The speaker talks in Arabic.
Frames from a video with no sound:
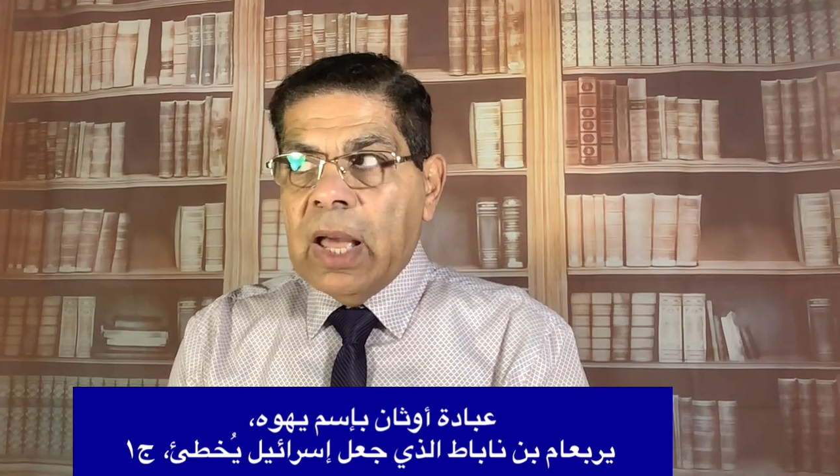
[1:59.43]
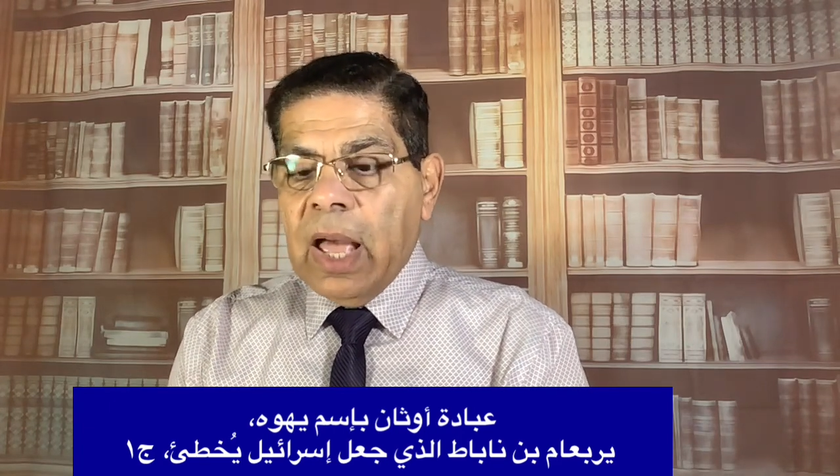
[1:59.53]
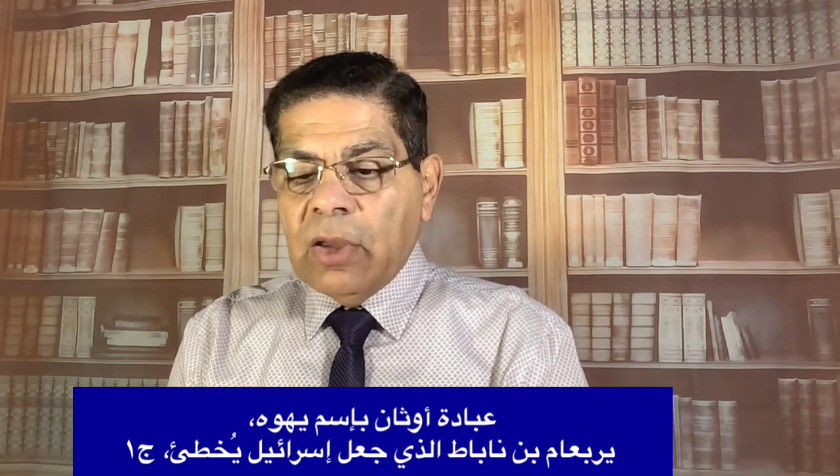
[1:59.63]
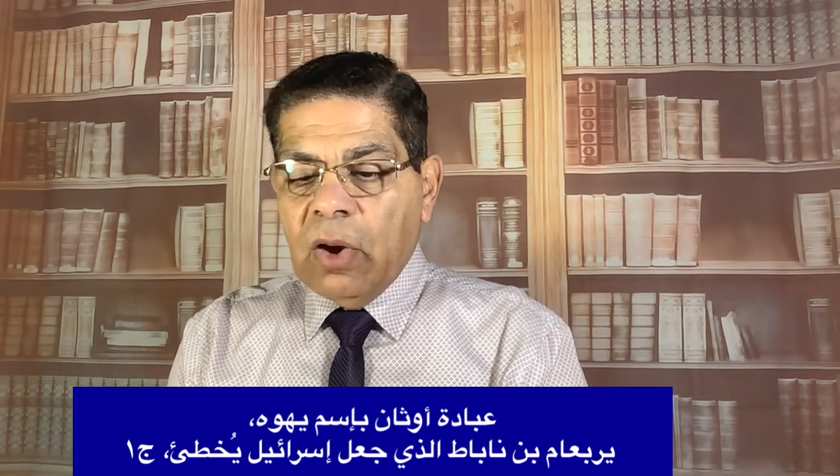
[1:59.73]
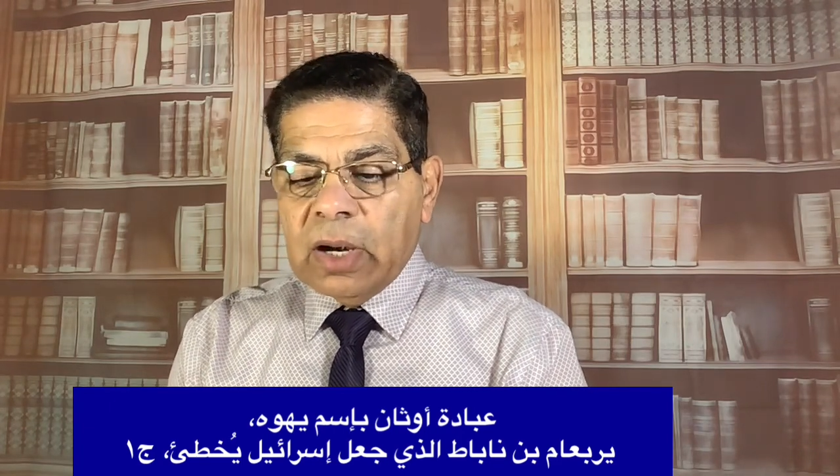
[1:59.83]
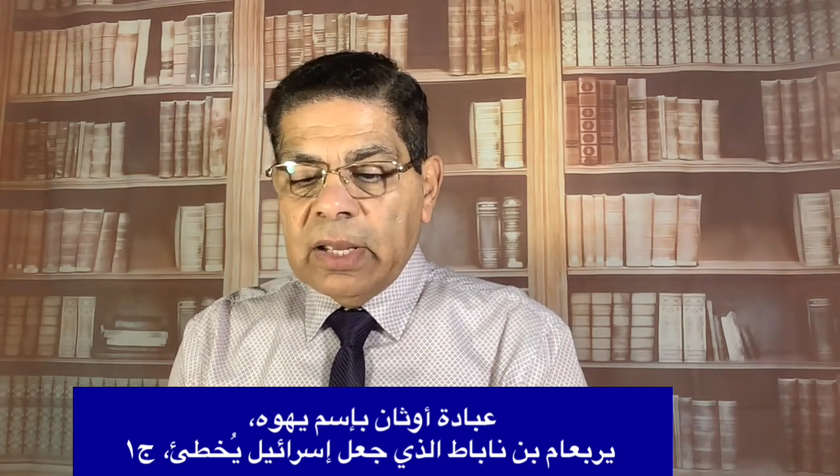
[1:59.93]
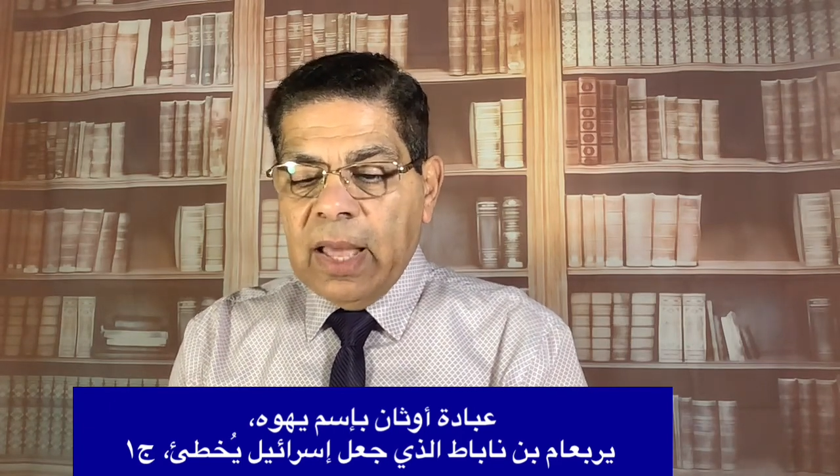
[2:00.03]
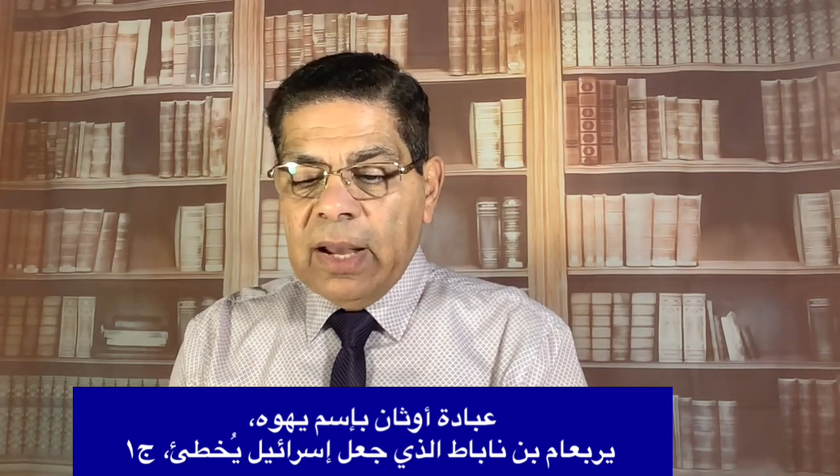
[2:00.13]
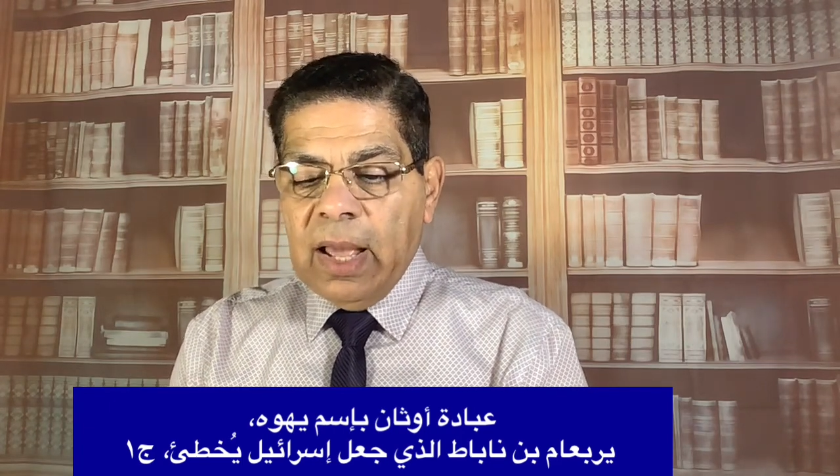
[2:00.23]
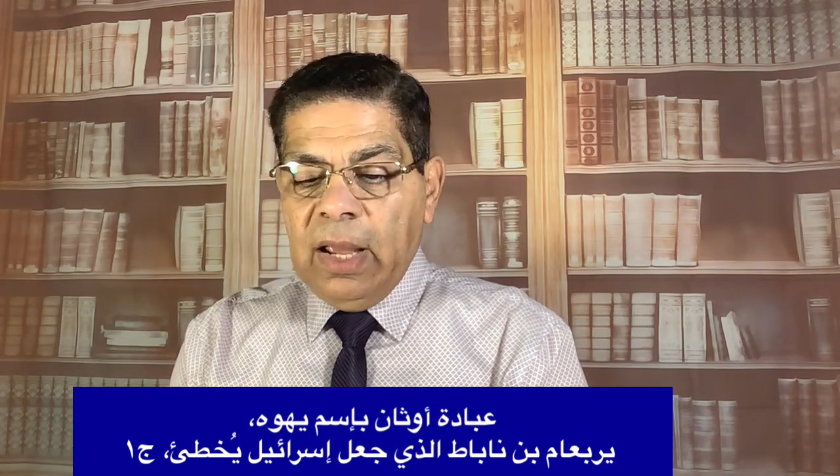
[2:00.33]
أيها
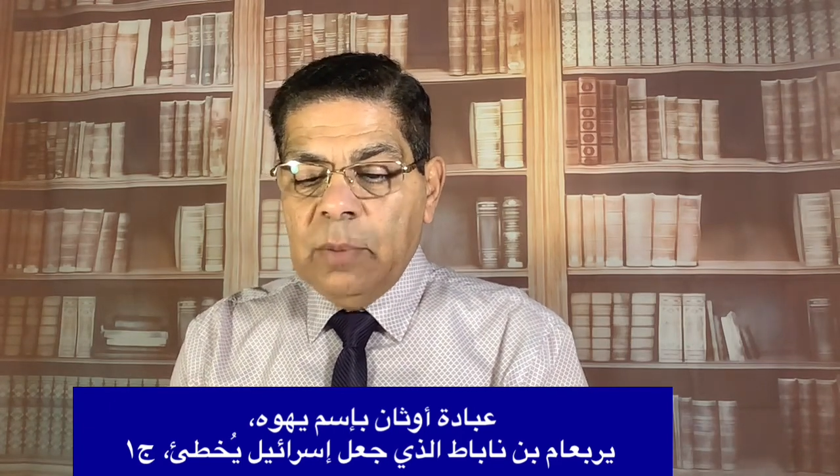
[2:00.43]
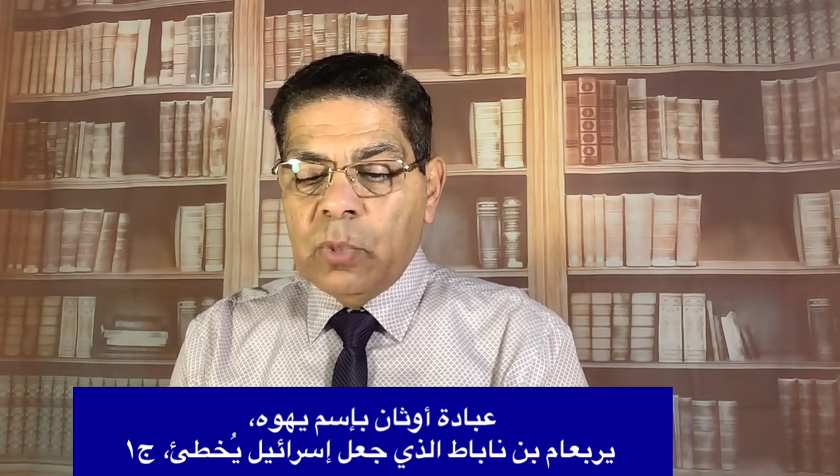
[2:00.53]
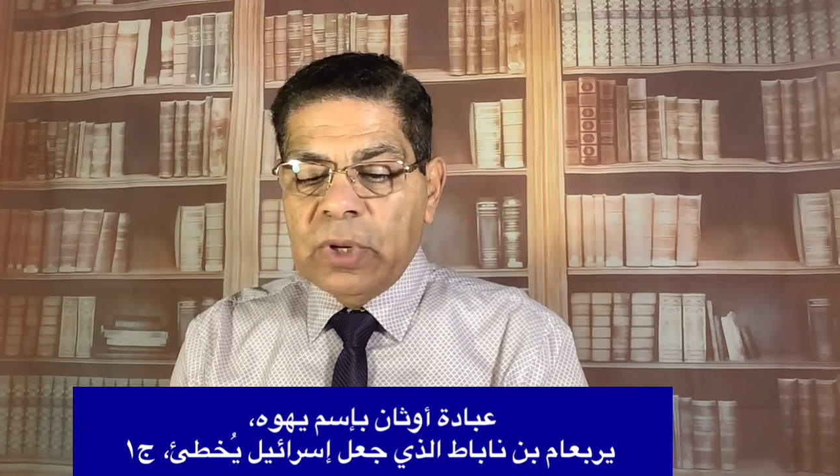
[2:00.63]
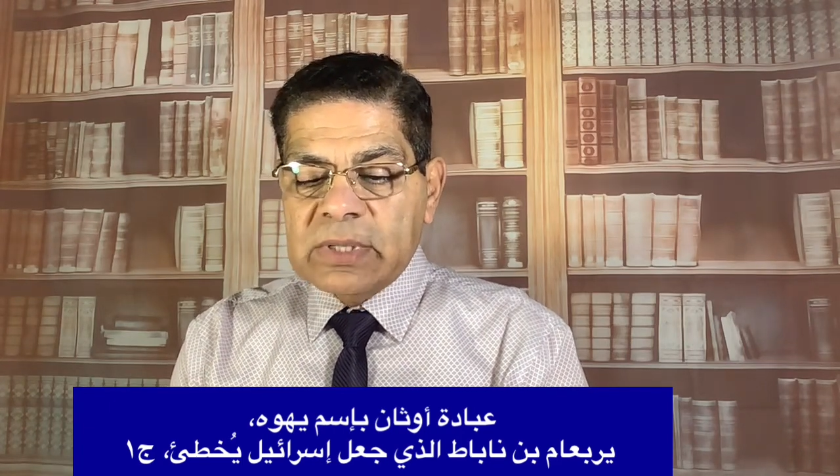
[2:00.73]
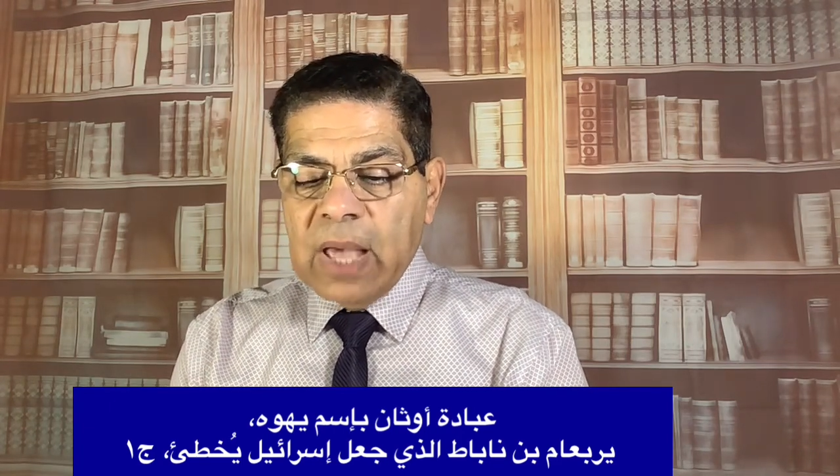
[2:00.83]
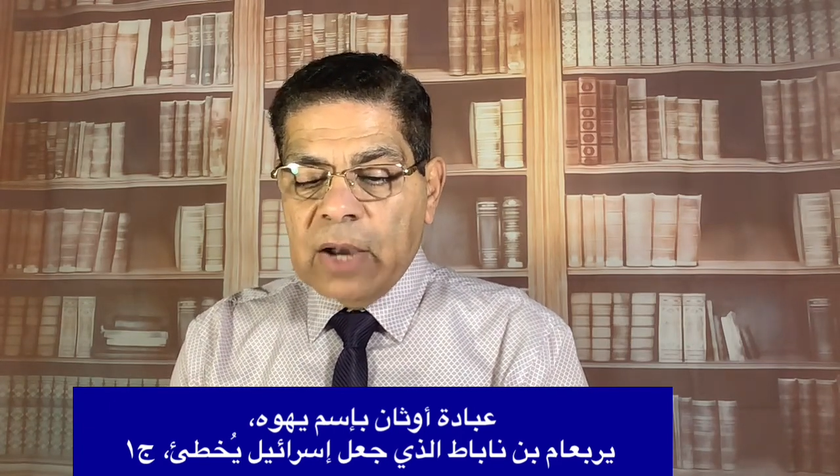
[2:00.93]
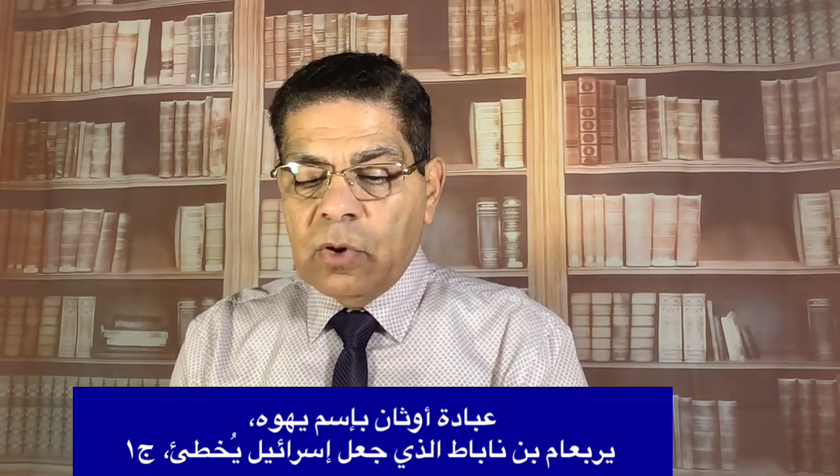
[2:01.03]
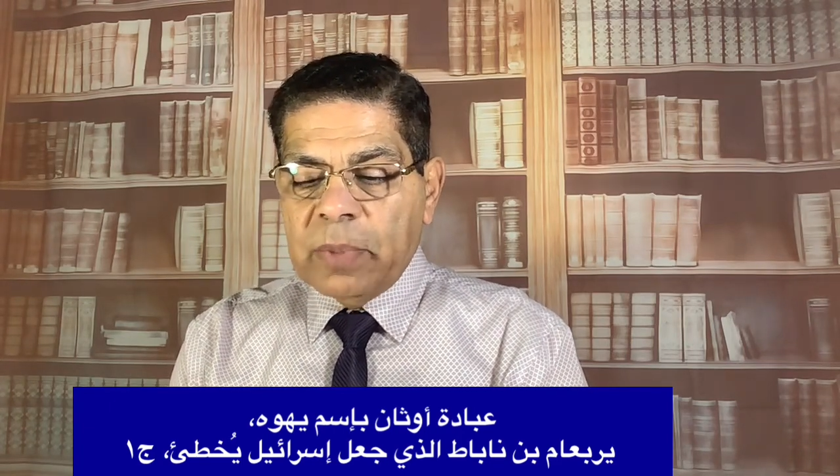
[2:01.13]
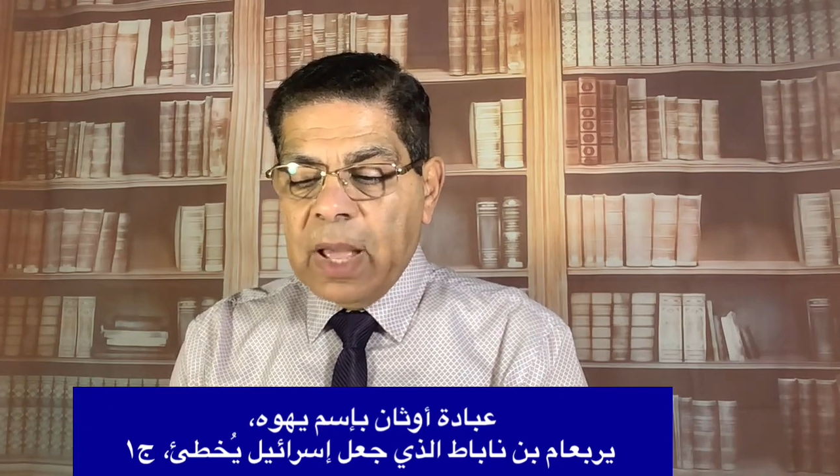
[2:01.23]
الرجال أحبوا نساءكم